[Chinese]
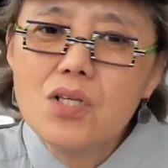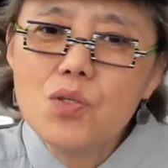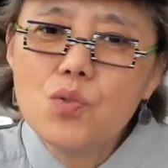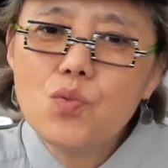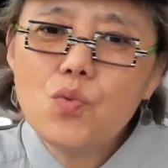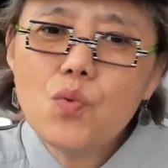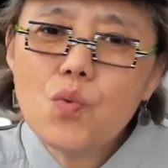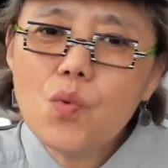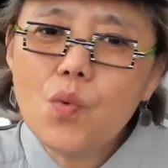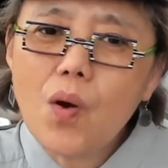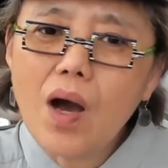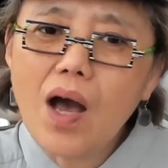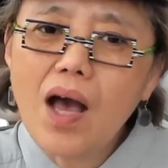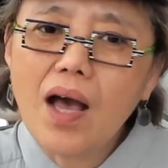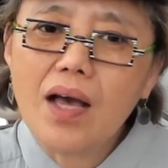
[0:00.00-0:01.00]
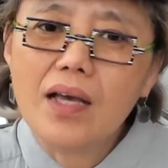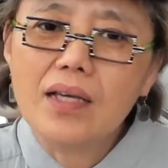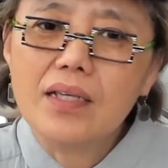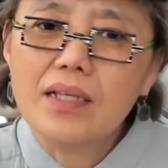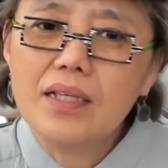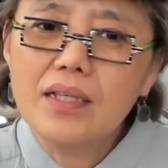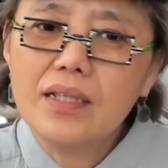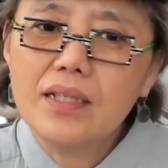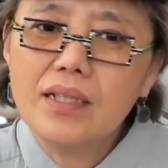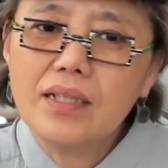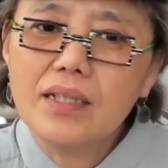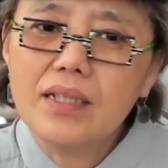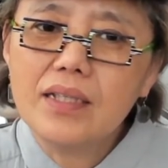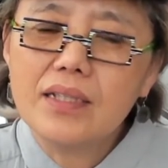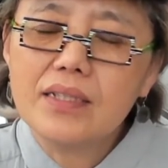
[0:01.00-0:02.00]
如果啊。
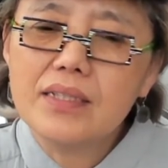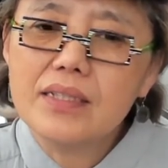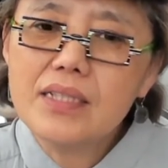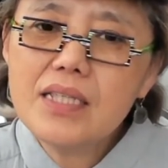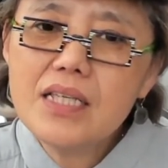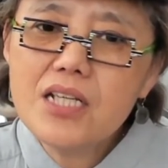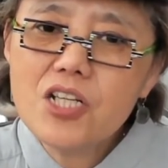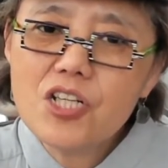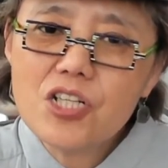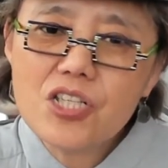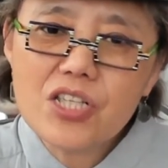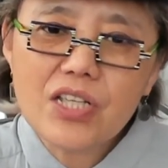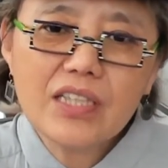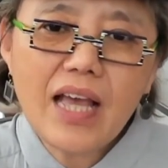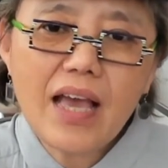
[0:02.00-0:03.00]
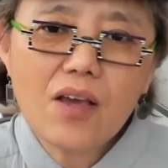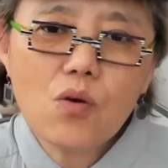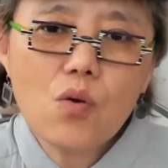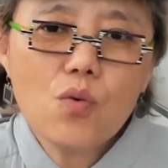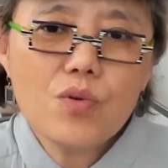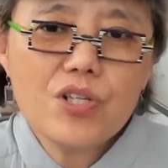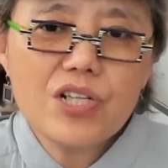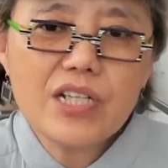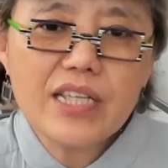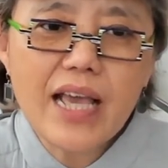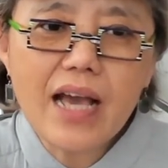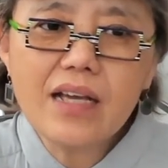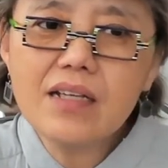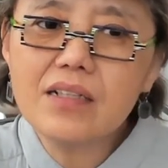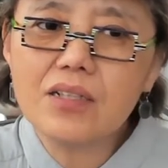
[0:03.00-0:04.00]
呃，意识形态控制
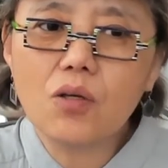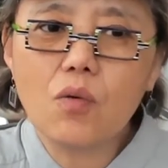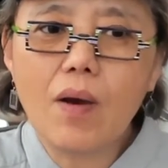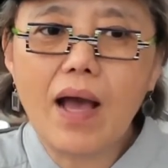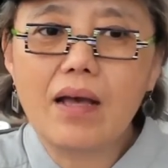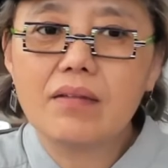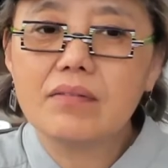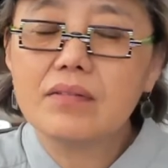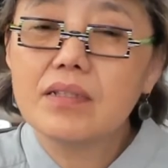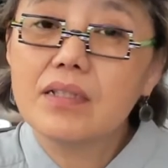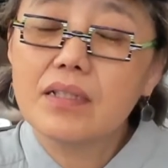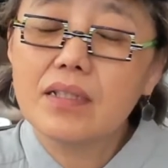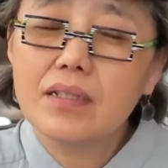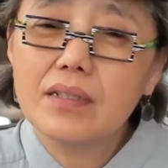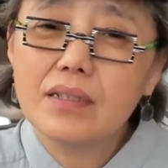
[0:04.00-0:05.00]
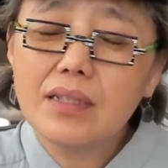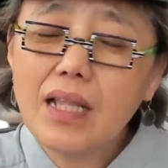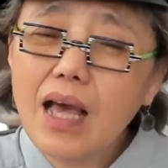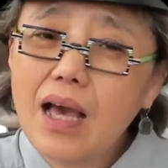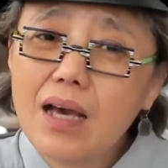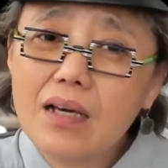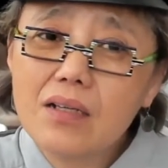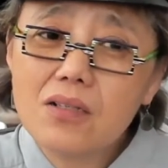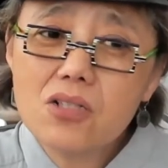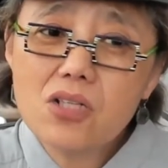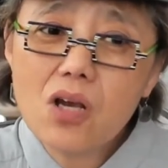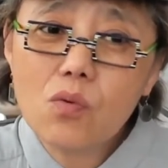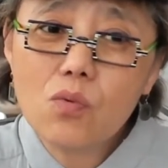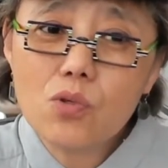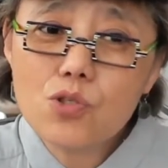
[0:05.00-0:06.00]
严格的话，那何
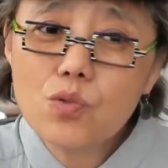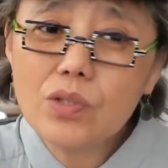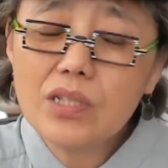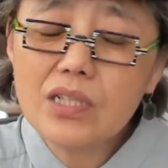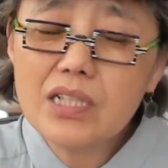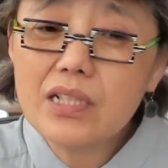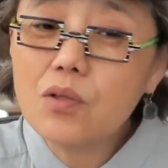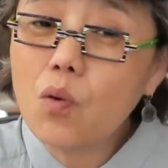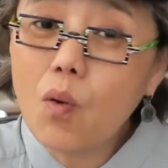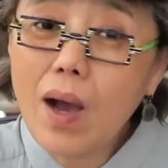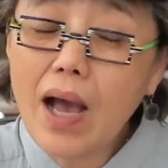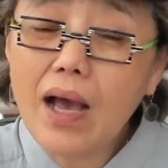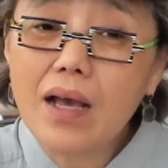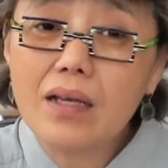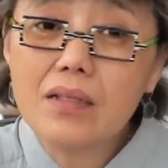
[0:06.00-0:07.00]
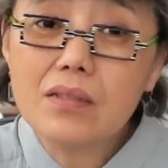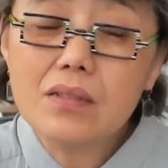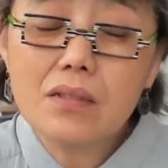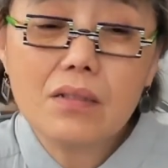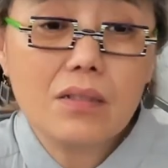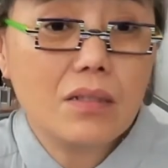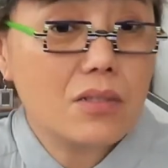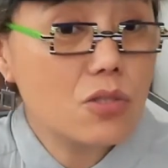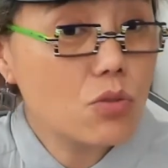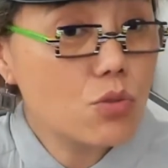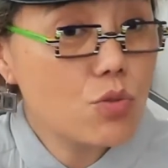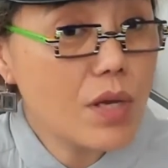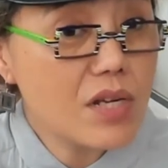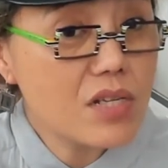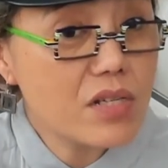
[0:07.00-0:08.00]
兆武说的这句话可就
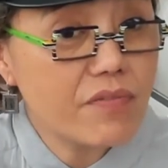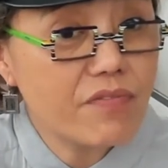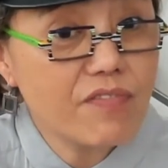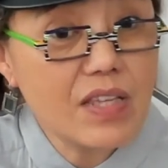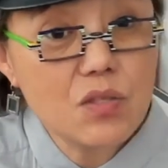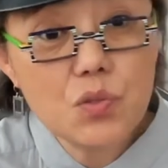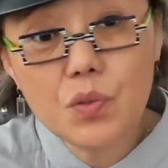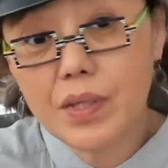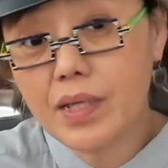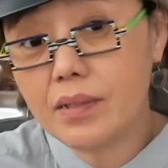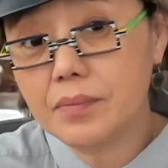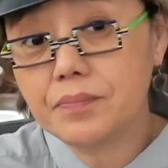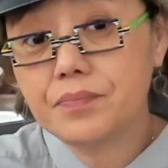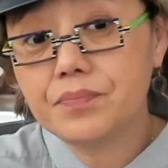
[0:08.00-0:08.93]
算是犯罪了。